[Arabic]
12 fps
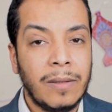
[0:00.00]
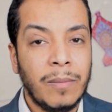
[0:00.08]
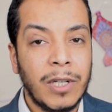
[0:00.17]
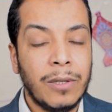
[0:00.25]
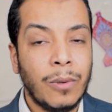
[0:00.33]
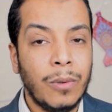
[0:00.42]

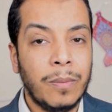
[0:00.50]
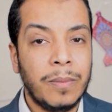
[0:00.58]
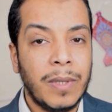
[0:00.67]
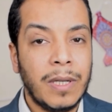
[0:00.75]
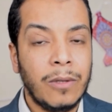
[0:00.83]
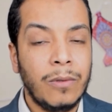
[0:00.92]

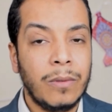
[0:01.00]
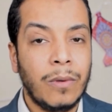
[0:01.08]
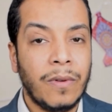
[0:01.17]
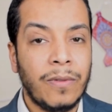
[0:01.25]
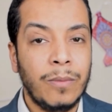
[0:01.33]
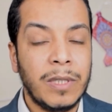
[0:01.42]
الميكروب او
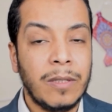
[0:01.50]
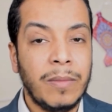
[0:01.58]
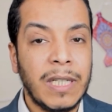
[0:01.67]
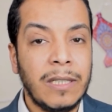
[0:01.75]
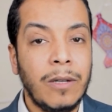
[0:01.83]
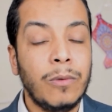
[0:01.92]
جرثومه
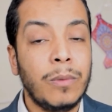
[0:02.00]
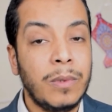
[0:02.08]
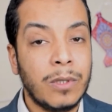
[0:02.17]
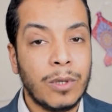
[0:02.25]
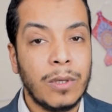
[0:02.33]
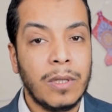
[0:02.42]
المعده
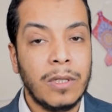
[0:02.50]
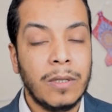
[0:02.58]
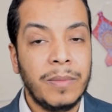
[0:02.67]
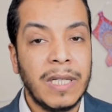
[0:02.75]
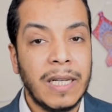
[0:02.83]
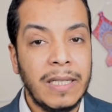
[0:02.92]
وان شاء الله
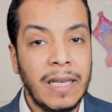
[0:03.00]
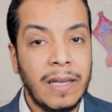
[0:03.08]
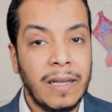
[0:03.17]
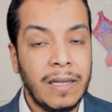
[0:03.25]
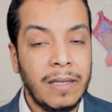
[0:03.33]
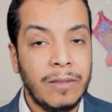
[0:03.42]

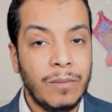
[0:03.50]
بنلاقيها قلت